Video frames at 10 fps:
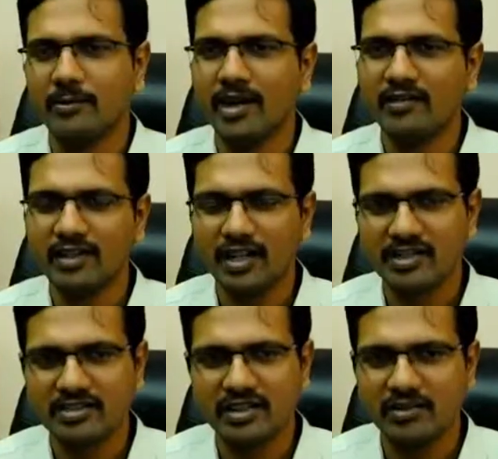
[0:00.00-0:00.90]
மாவட்ட
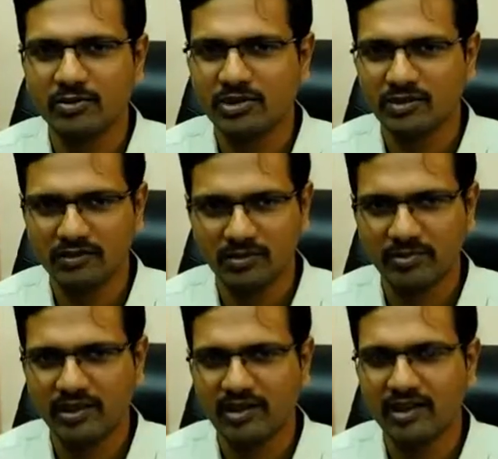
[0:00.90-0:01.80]
ஆட்சியரின் உத்தரவின்
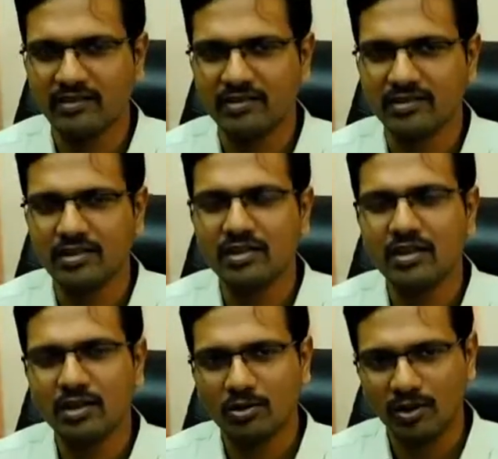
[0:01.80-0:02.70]
பேரில் வந்து
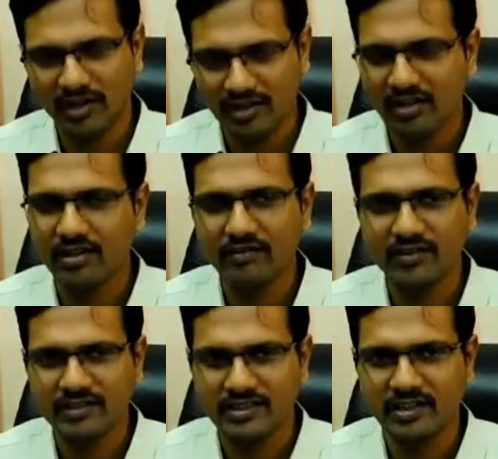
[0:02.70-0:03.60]
கொடைக்கானல்
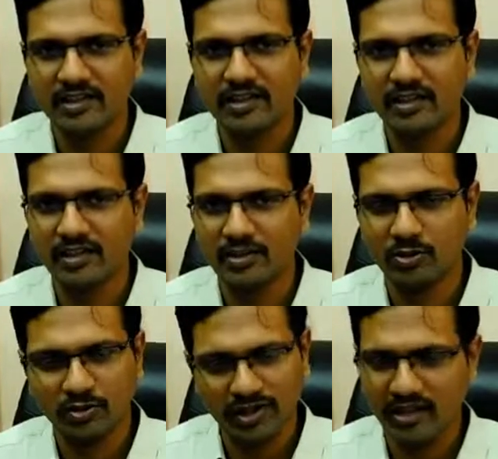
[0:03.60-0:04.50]
விவசாயிகளின்
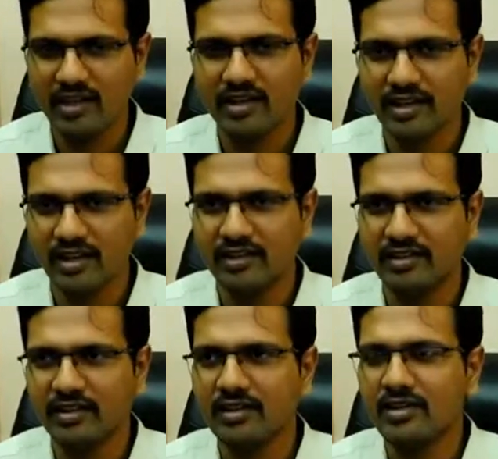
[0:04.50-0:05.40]
கோரிக்கையை ஏற்று
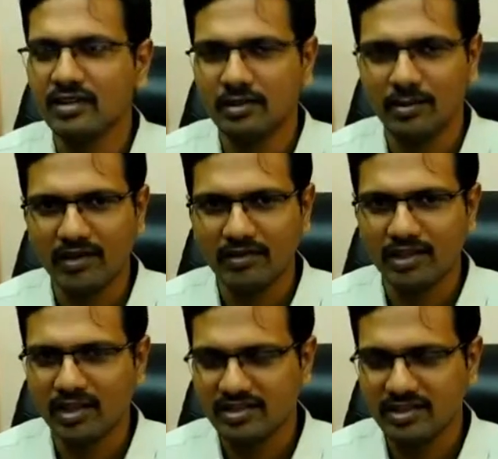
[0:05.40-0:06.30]
மாவட்ட
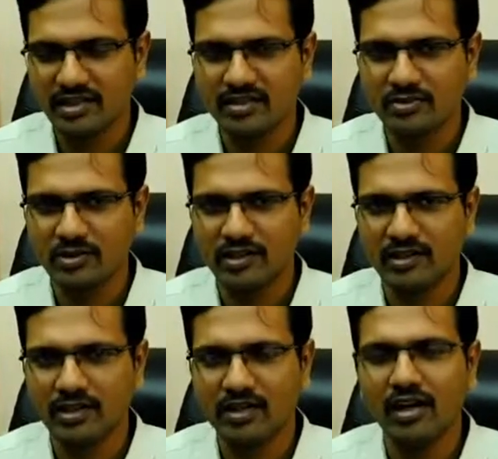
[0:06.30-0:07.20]
ஆட்சியர் என்ன
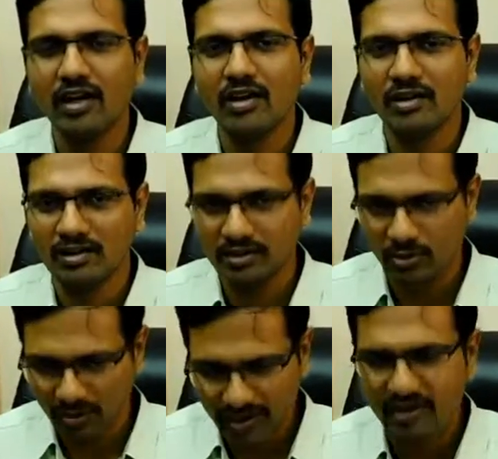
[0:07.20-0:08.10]
சொல்லியிருக்காங்கன்னா
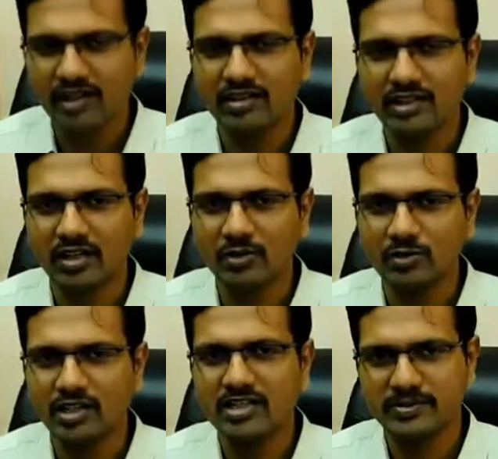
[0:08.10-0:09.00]
கொடைக்கானல்
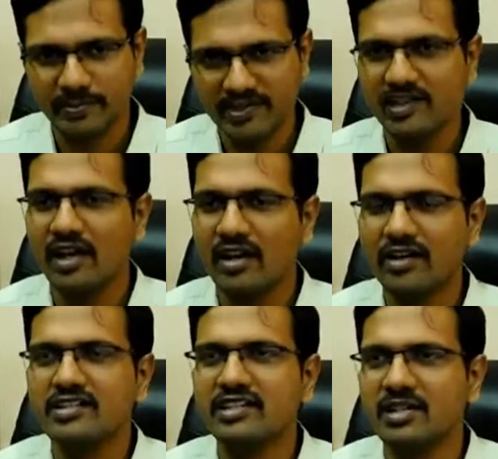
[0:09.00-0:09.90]
தாலுக்கில் ஸ்பெஷல் அக்ரி
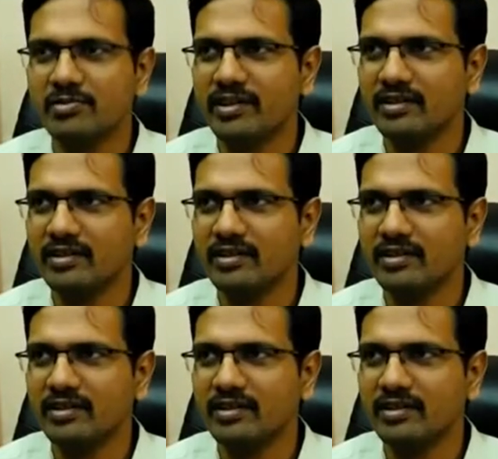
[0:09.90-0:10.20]
ஜிடிபி